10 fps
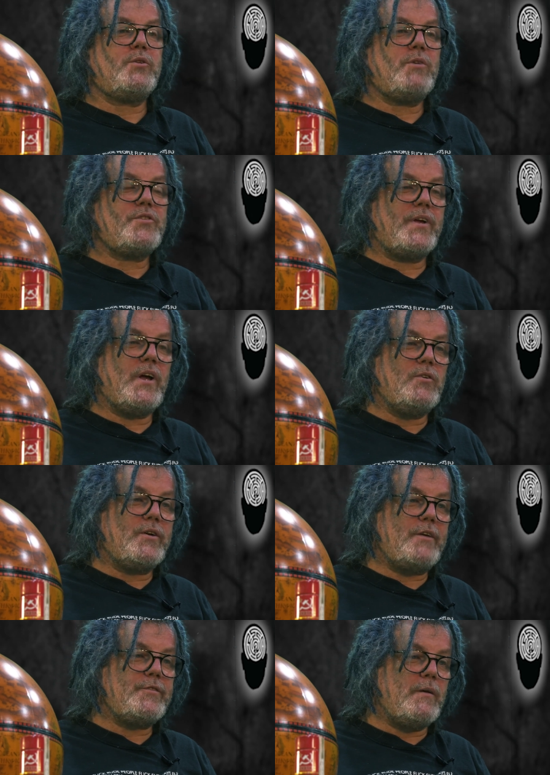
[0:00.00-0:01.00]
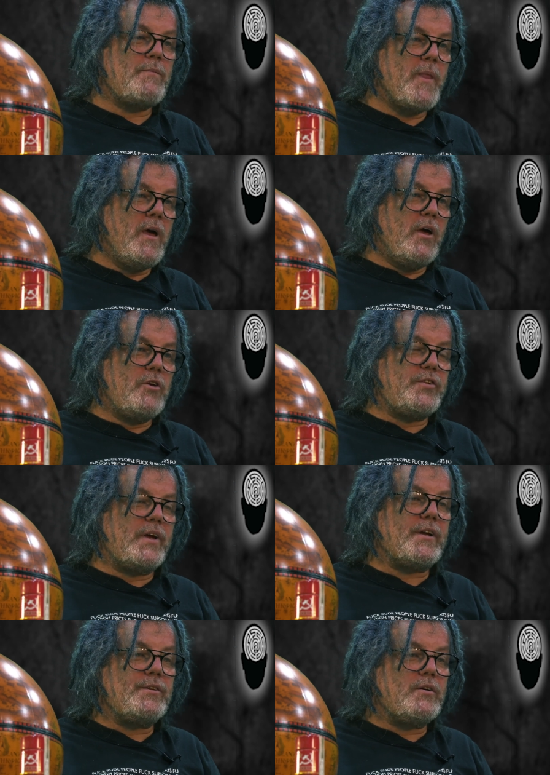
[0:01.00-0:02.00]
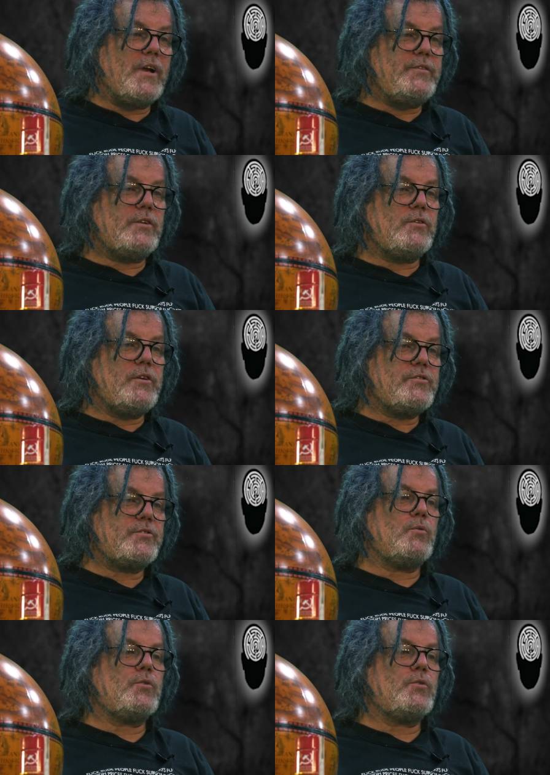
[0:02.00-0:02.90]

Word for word: to była steganografia. Steganografia to jest